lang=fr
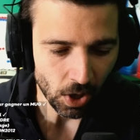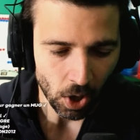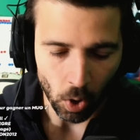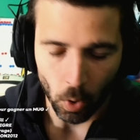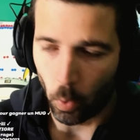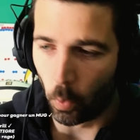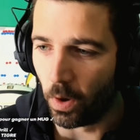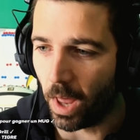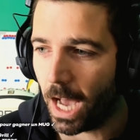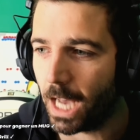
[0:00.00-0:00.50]

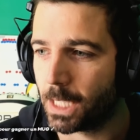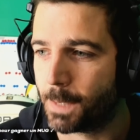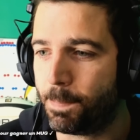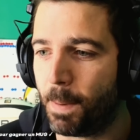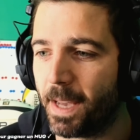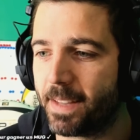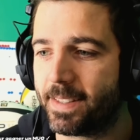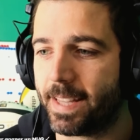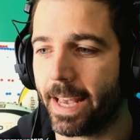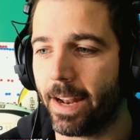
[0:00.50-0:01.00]
On a
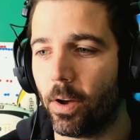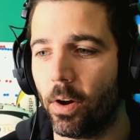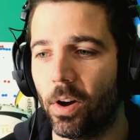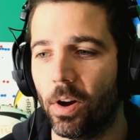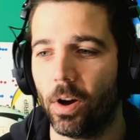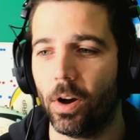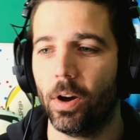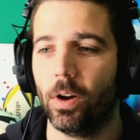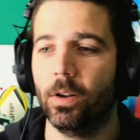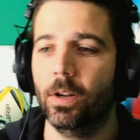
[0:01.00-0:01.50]
respecté
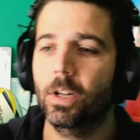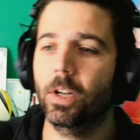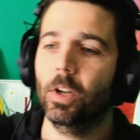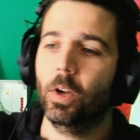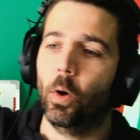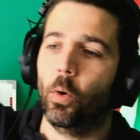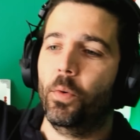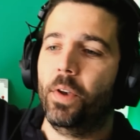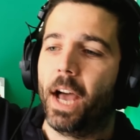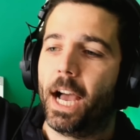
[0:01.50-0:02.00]
le,
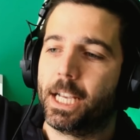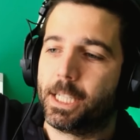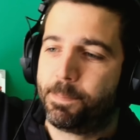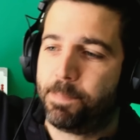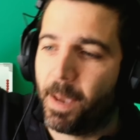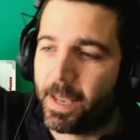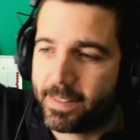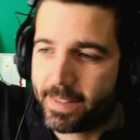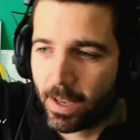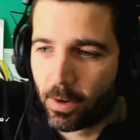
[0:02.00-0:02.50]
on a
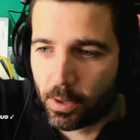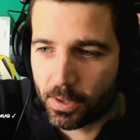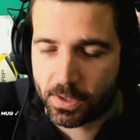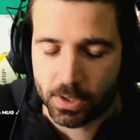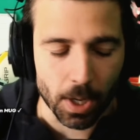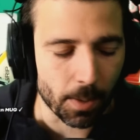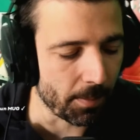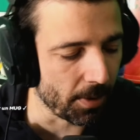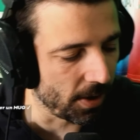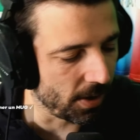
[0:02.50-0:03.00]
respecté le
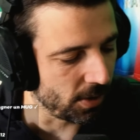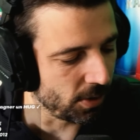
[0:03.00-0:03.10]
sub, euh,